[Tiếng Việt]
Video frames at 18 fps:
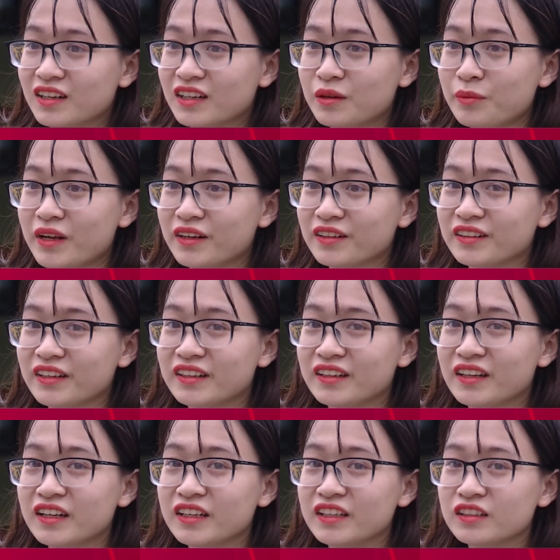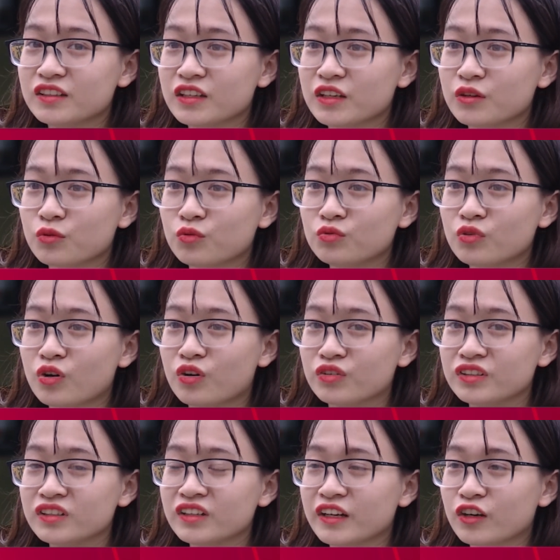Các bạn đến đây đều cũng
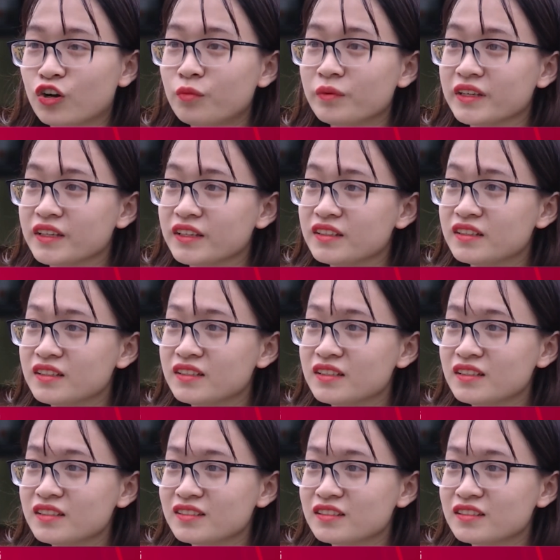có những cái góp ý